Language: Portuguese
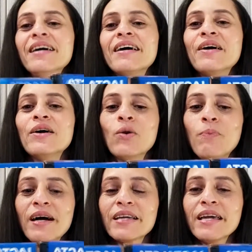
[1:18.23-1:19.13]
Eu
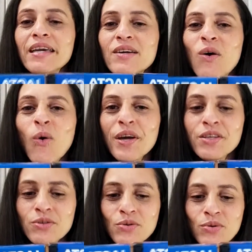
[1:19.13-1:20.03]
paguei
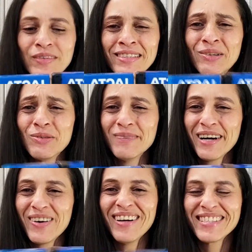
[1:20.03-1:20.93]
8 e alguma
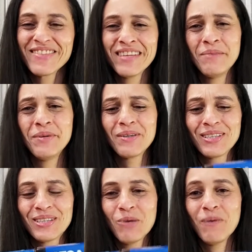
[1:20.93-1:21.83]
coisa, não lembro
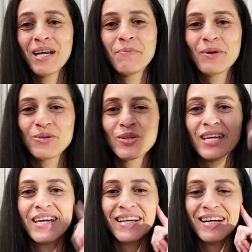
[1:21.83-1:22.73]
quanto que eu paguei porque eu
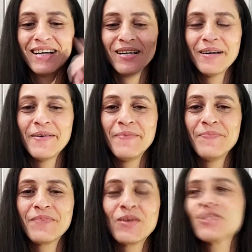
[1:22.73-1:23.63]
joguei a
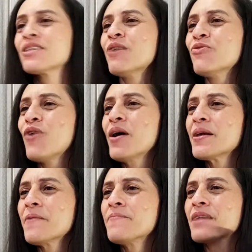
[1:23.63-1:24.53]
notinha
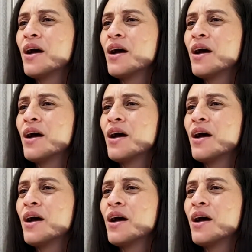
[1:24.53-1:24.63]
fora.